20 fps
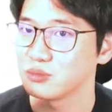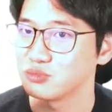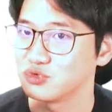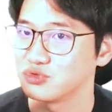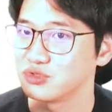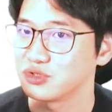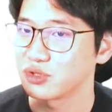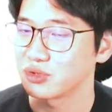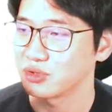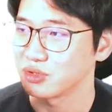새
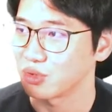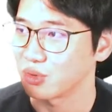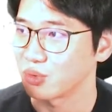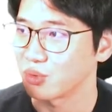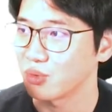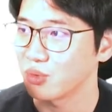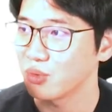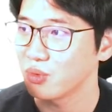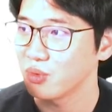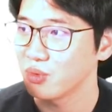문서를
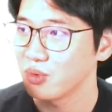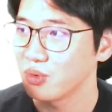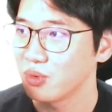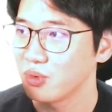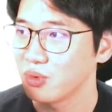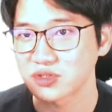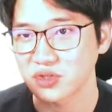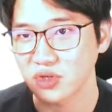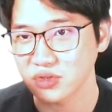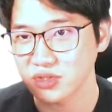열고
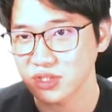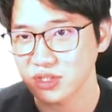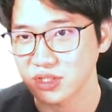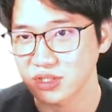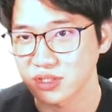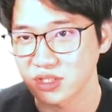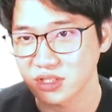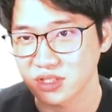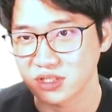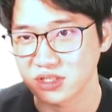문서
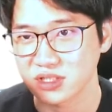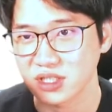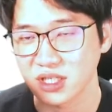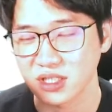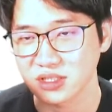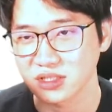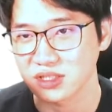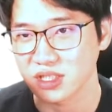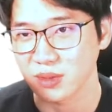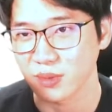서식을
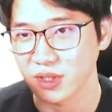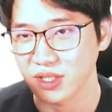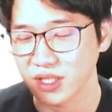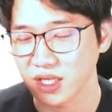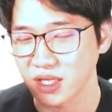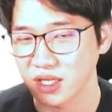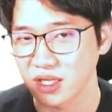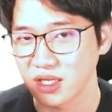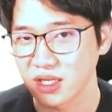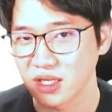
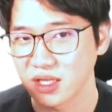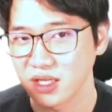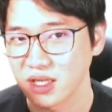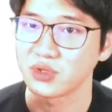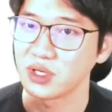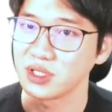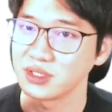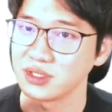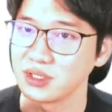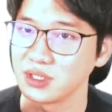그때그때마다
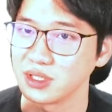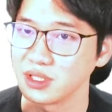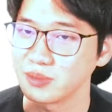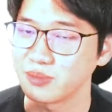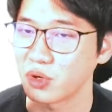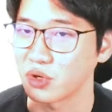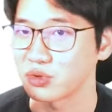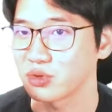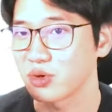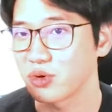작성하는
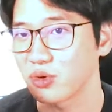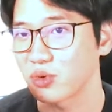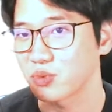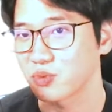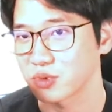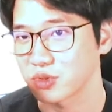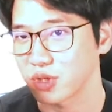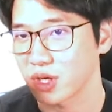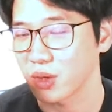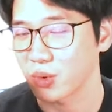일이
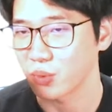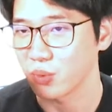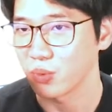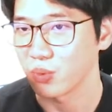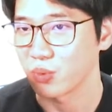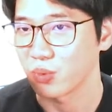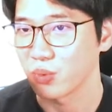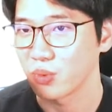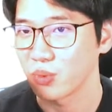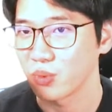번거롭기도
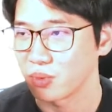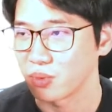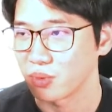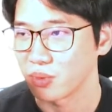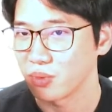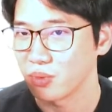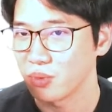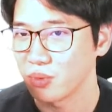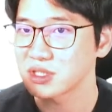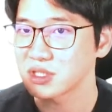하고 또
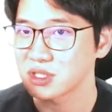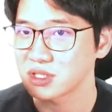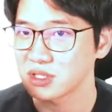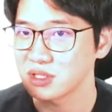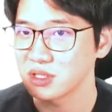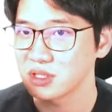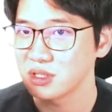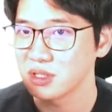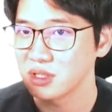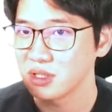
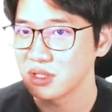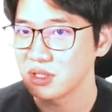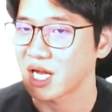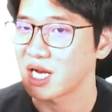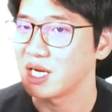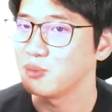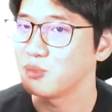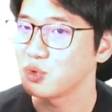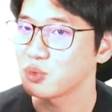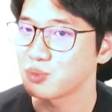서식을
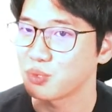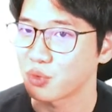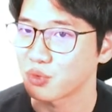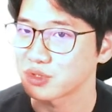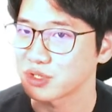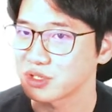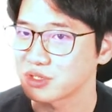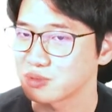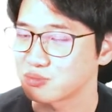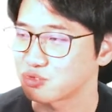잘못
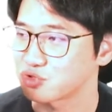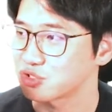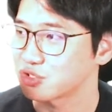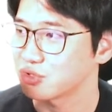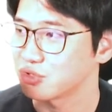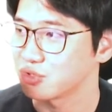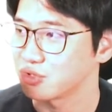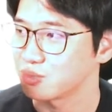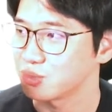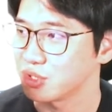복사해서 안에서
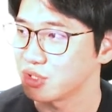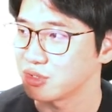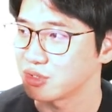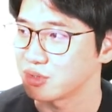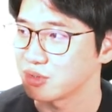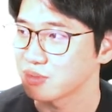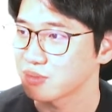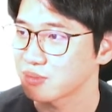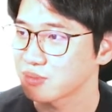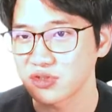
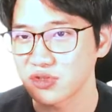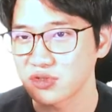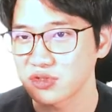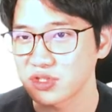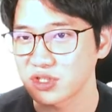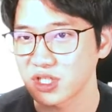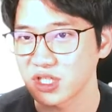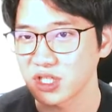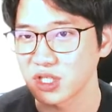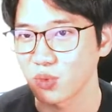붙여놓으면 문서
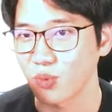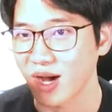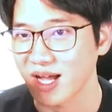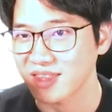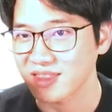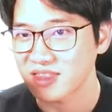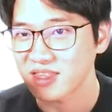서식이